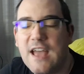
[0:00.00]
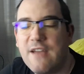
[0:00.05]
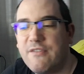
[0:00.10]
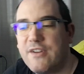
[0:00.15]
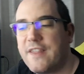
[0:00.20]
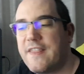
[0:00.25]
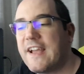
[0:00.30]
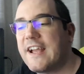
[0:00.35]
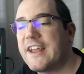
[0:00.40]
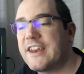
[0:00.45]
Es
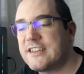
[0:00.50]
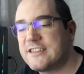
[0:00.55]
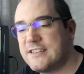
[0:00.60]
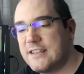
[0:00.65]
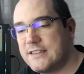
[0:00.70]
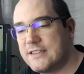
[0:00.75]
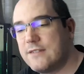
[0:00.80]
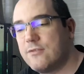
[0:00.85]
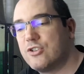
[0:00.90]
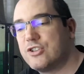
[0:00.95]
verdad que
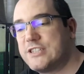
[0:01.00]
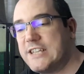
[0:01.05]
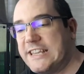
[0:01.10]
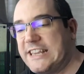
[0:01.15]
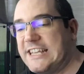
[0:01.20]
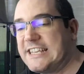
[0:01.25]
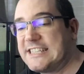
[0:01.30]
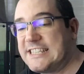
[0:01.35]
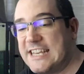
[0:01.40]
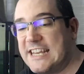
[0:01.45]
Resident Evil
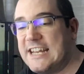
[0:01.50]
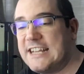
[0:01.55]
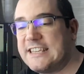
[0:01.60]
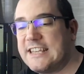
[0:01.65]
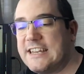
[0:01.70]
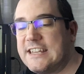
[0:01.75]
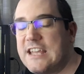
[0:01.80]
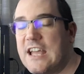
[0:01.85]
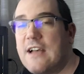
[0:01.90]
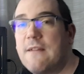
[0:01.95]
7 sí la
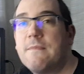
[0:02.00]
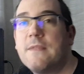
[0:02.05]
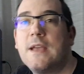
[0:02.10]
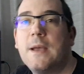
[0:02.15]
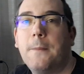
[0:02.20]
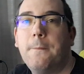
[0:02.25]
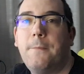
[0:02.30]
tenía,